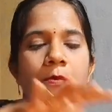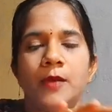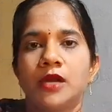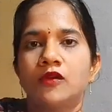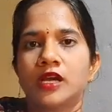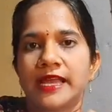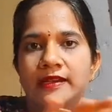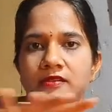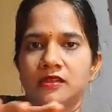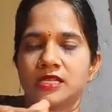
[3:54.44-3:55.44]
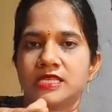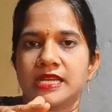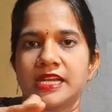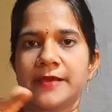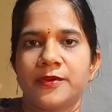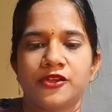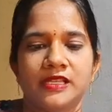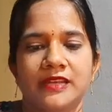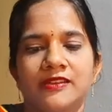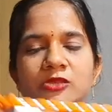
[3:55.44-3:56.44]
బరువు కరెక్ట్గా సెట్ అయిపోయిన
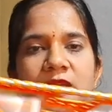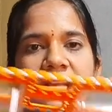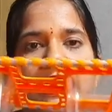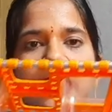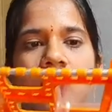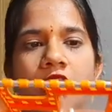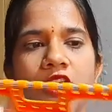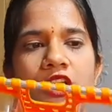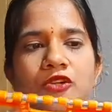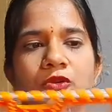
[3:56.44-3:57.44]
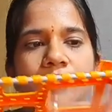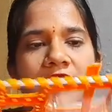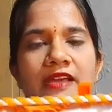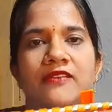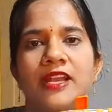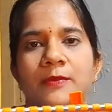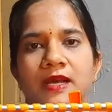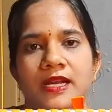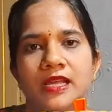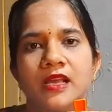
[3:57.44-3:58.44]
తర్వాత మీకు ఈ కాళ్ళు ఎటు
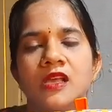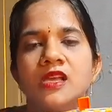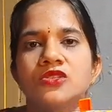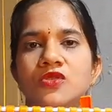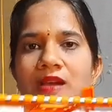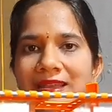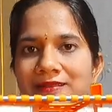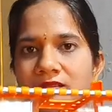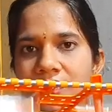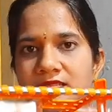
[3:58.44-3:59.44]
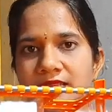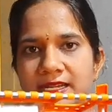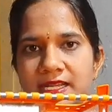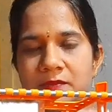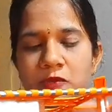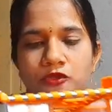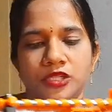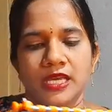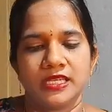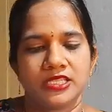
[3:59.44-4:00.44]
లెగవన్నమాట సో కరెక్ట్గా సెట్ అయిపోతాయి